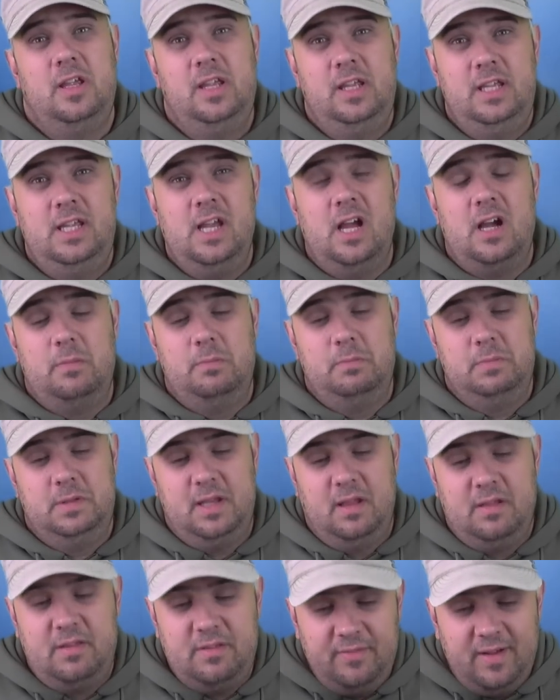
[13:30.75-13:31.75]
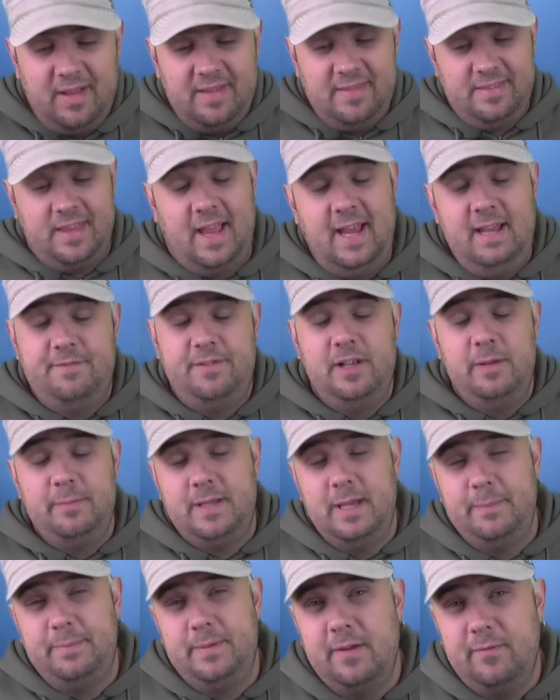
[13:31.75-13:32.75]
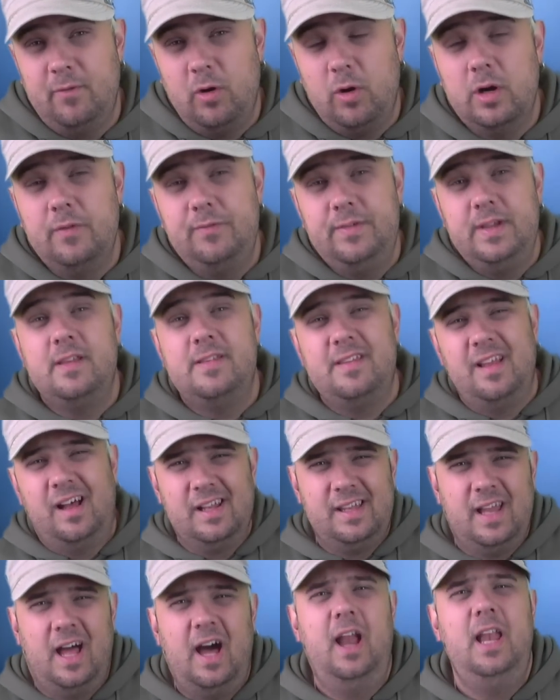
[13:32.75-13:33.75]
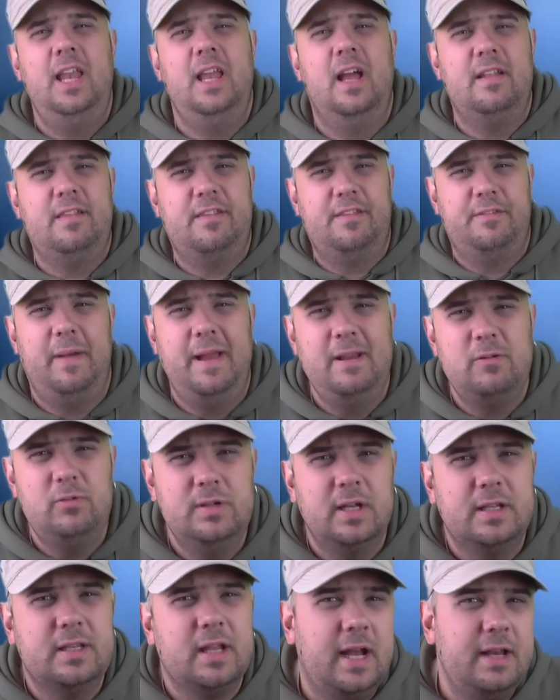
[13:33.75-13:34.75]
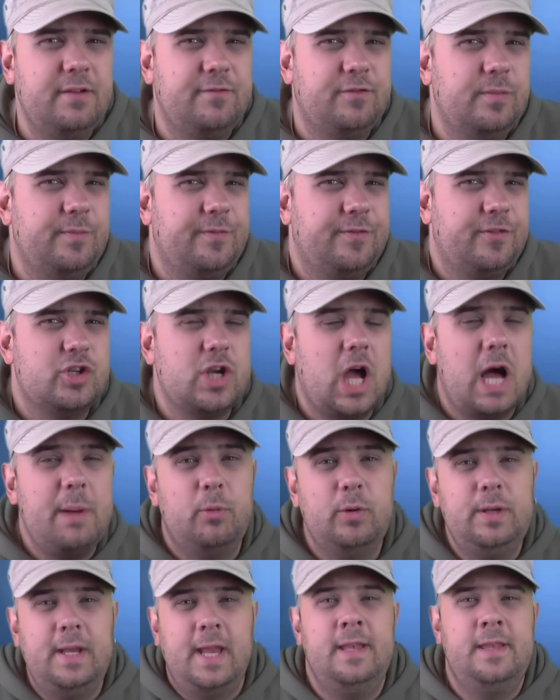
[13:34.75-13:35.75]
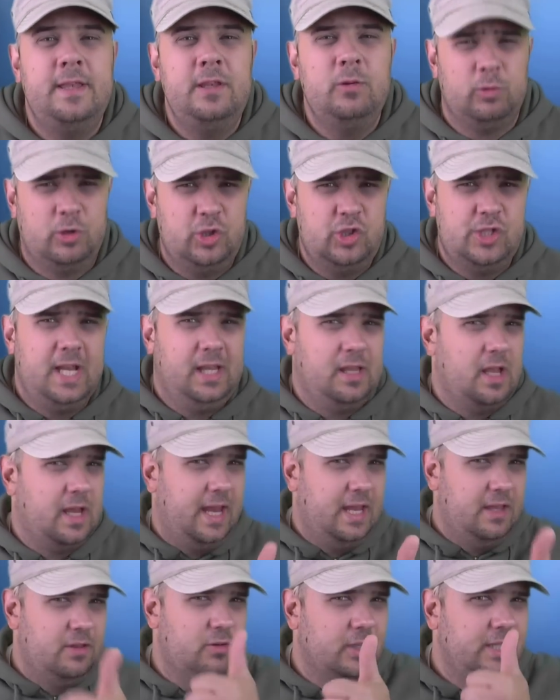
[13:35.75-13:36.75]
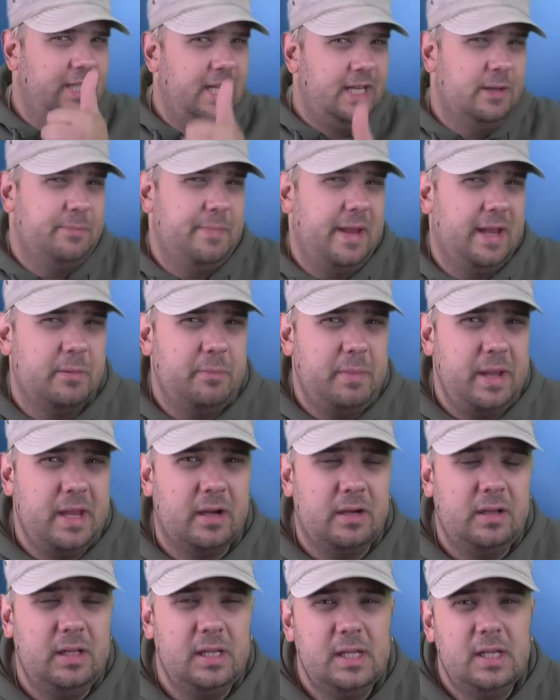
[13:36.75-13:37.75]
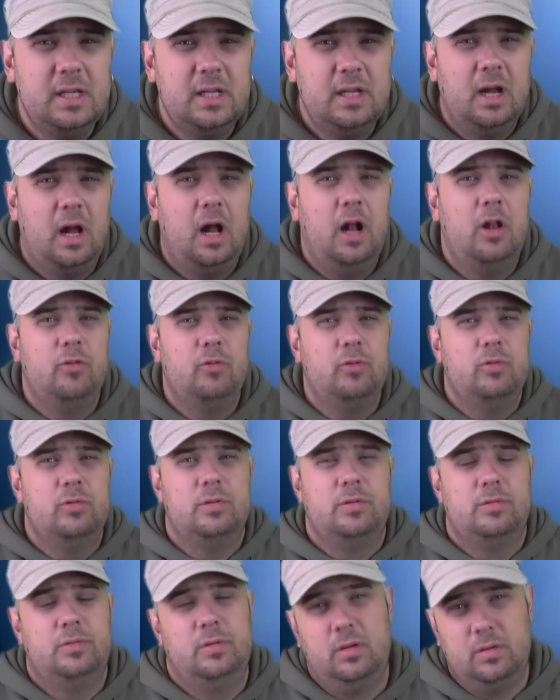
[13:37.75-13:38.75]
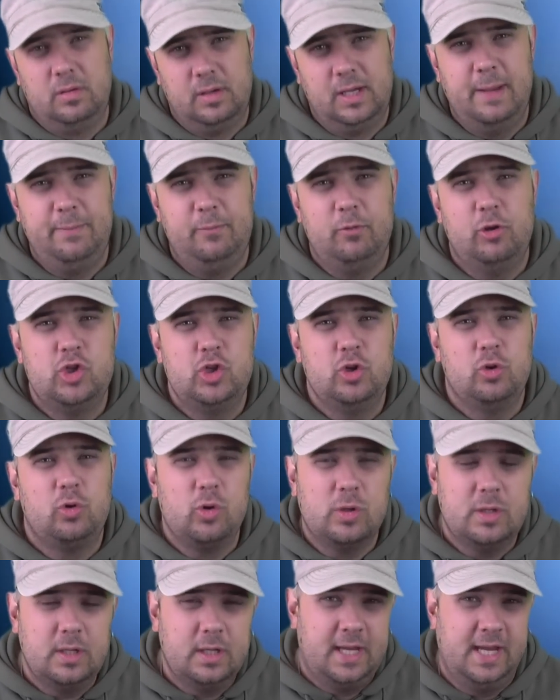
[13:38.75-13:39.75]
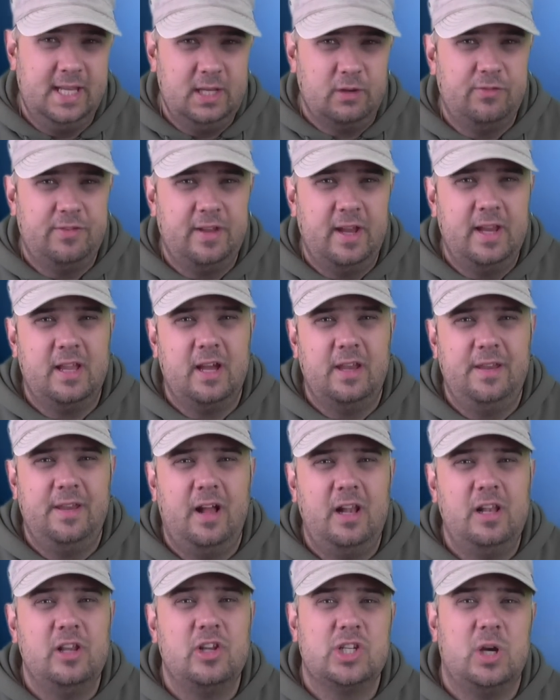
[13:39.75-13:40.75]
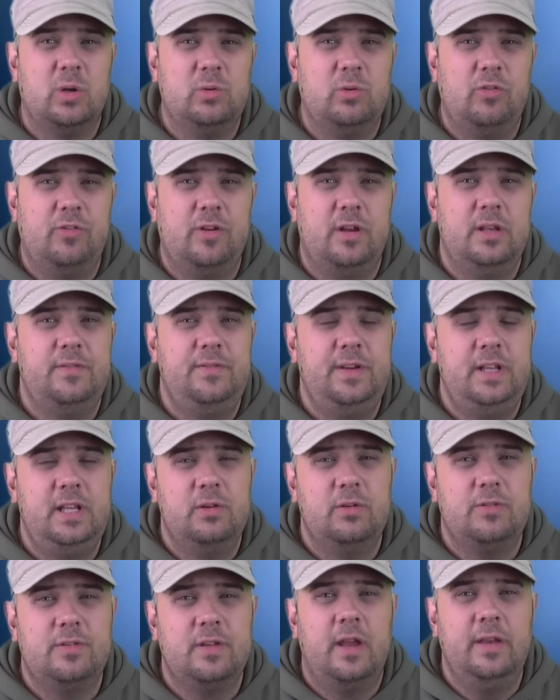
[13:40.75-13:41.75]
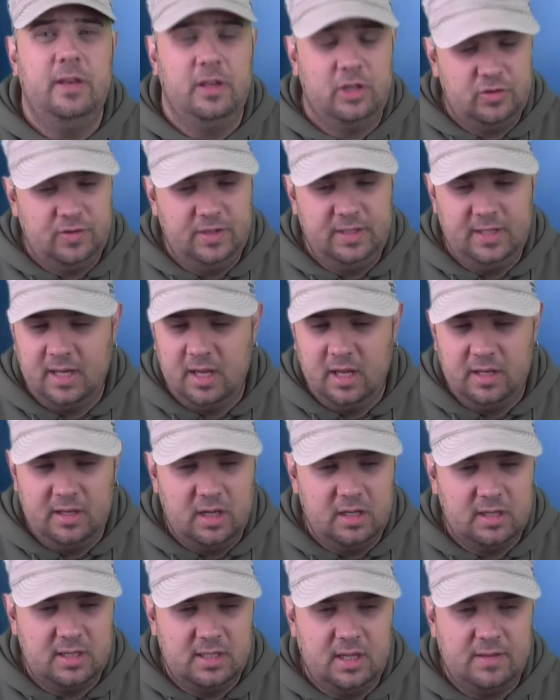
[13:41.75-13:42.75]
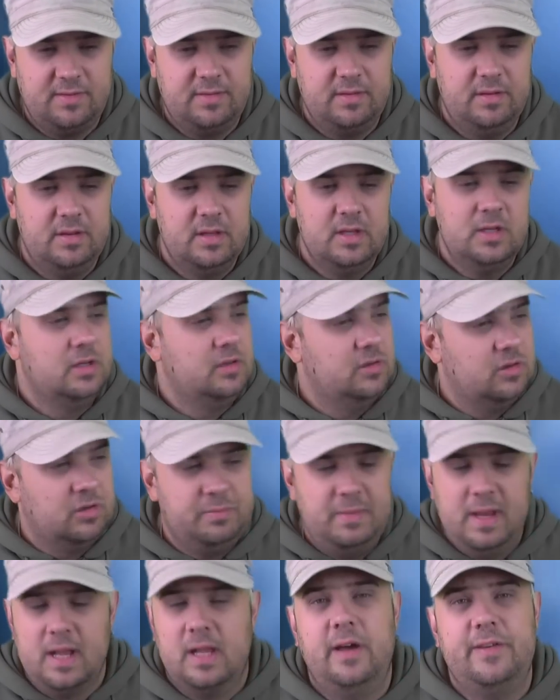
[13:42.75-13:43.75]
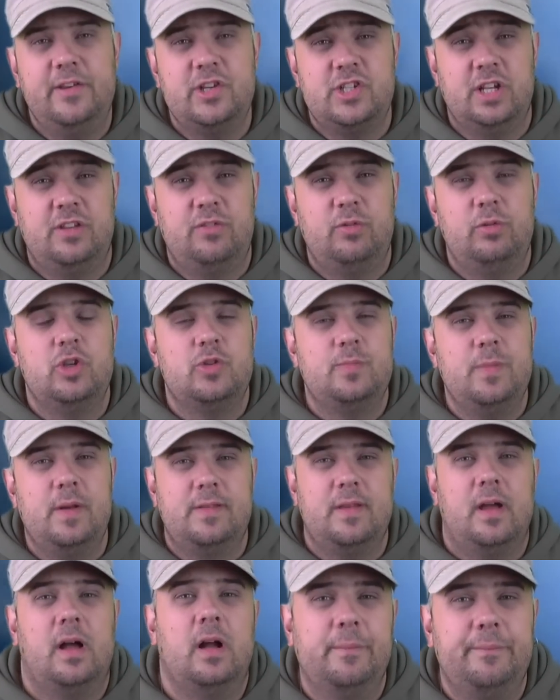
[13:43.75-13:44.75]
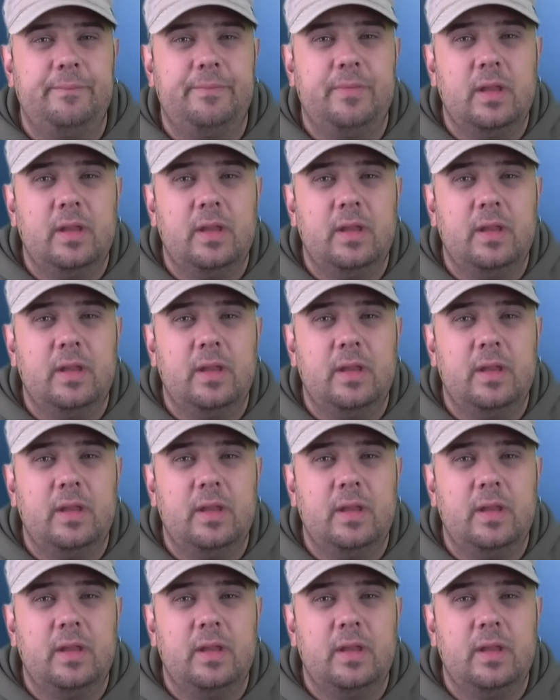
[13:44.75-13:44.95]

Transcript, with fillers: ja, das war sein Filmtipp der Woche. Wie gesagt, Ali hat 253 Abonnenten und ich denke, da geht noch jede Menge mehr. Also gebt euch einen Ruck, geht auf seinen Kanal, schaut euch seine Videos an. Ich finde den Kanal klasse und mehr kann ich dazu nicht mehr sagen.